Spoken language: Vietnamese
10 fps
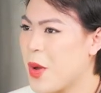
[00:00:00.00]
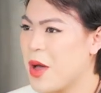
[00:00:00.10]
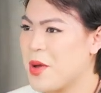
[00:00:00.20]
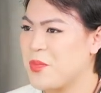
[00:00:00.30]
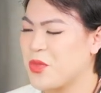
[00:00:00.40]

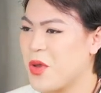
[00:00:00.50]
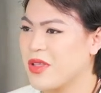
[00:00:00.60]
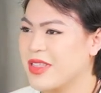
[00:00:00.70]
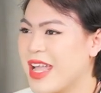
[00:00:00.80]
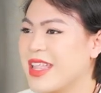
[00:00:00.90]
um,
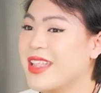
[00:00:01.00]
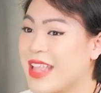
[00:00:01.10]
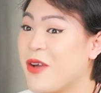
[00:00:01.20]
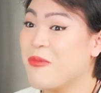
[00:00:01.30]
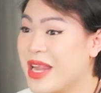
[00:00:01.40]
thế
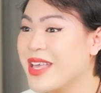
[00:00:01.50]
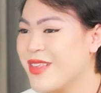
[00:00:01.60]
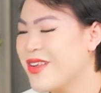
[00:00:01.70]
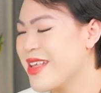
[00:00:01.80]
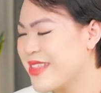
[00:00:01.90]
đấy cũng là lý
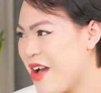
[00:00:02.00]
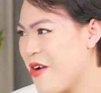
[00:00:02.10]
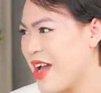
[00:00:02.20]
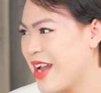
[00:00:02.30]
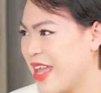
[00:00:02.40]
do tại sao
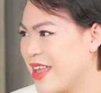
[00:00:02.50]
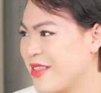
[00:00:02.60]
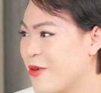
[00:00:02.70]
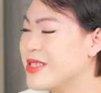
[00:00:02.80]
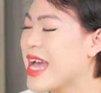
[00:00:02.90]
hoàng lại à,
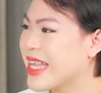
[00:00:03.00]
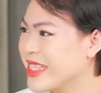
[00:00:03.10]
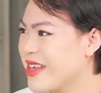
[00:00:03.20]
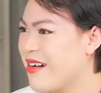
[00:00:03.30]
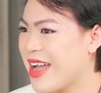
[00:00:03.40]
đấu
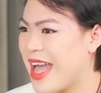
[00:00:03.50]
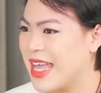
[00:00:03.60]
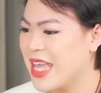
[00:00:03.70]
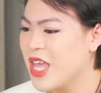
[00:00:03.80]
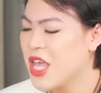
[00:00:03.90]
tranh cho
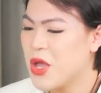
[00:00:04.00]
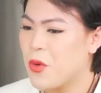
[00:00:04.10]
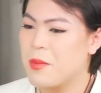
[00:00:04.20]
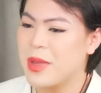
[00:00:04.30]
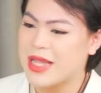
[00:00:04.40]
cái
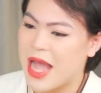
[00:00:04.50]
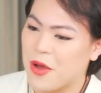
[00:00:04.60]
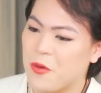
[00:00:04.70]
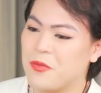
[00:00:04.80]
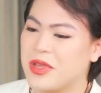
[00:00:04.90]
quyền bình
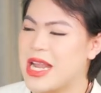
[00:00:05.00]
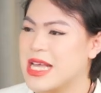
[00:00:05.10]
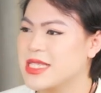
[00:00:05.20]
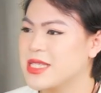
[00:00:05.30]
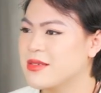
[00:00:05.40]
đẳng cũng như
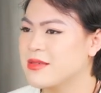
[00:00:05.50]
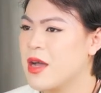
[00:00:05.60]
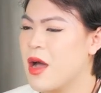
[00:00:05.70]
là sự